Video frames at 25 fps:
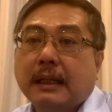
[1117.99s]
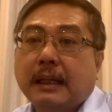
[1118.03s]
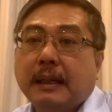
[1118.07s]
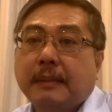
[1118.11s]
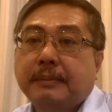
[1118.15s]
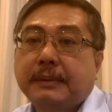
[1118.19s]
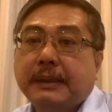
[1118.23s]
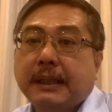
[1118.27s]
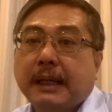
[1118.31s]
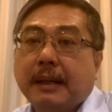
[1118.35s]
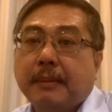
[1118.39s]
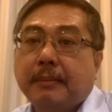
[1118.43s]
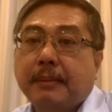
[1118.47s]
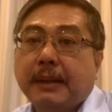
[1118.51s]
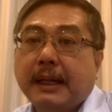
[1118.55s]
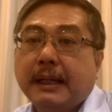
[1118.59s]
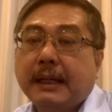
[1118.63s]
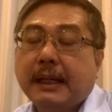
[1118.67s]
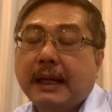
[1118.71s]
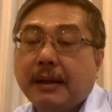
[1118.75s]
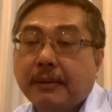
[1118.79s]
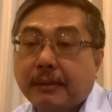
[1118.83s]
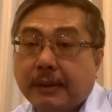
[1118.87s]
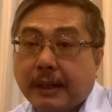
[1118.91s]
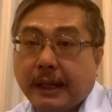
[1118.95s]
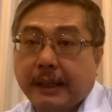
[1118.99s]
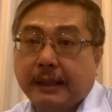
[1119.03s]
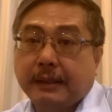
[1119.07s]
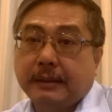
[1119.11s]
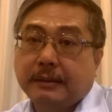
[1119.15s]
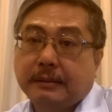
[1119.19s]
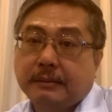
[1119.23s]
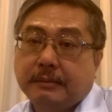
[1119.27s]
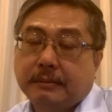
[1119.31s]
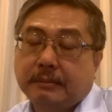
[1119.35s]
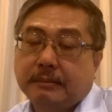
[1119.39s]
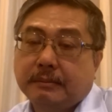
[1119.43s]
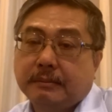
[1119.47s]
กับทางพรรคก้าวไกล
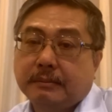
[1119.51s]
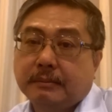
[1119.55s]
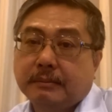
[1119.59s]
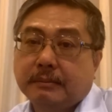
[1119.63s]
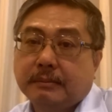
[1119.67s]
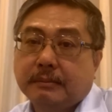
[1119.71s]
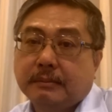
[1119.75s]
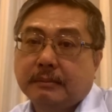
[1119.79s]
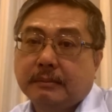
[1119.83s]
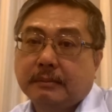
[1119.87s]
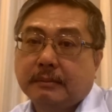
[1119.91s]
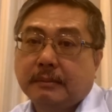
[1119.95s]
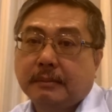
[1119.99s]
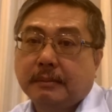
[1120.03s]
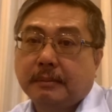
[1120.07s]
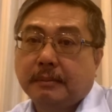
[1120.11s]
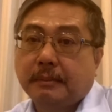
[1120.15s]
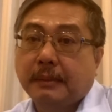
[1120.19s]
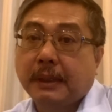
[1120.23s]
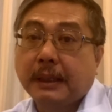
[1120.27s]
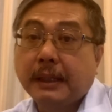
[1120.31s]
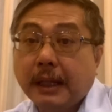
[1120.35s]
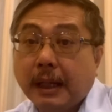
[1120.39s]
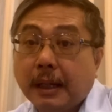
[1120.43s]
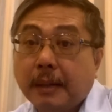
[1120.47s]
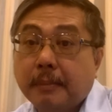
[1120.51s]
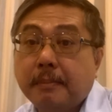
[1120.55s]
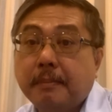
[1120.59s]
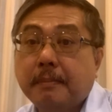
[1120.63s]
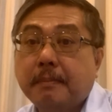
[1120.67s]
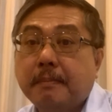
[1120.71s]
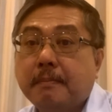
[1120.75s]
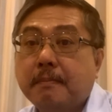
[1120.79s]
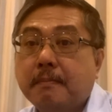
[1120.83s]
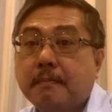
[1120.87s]
เหมือนเดิม